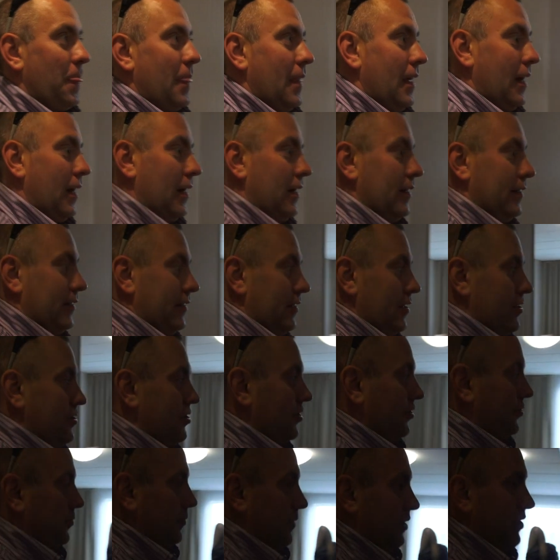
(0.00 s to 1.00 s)
А,
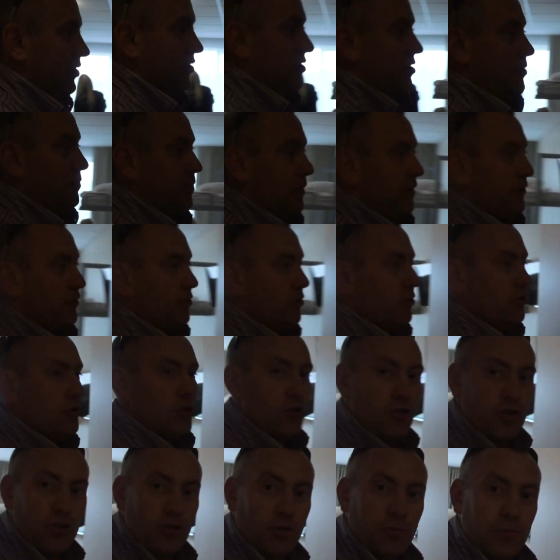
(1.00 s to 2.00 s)
значит, смотрите, при входе
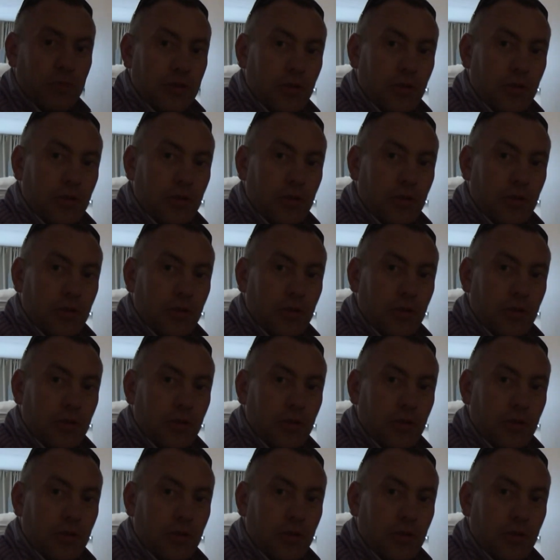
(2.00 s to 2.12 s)
что мы